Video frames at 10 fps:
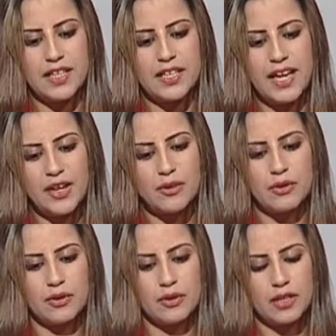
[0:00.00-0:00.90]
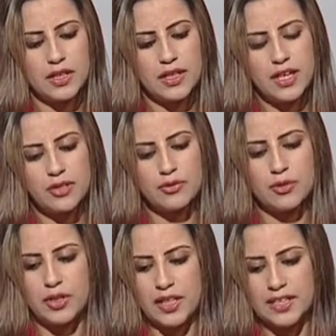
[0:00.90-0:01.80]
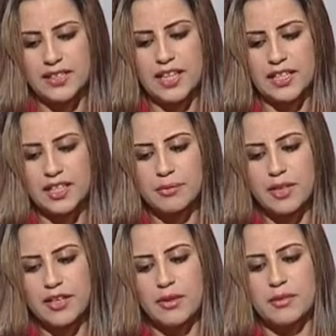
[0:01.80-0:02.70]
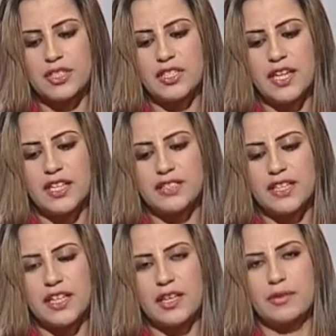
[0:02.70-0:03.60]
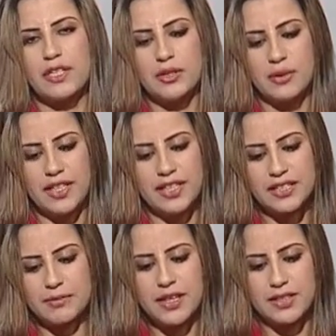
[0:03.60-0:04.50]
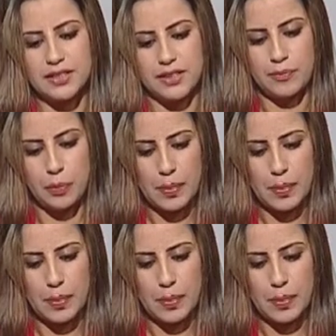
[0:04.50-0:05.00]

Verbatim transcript: نحن نهدف إلى تحقيق برنامجنا الانتخابي لولاية المهدية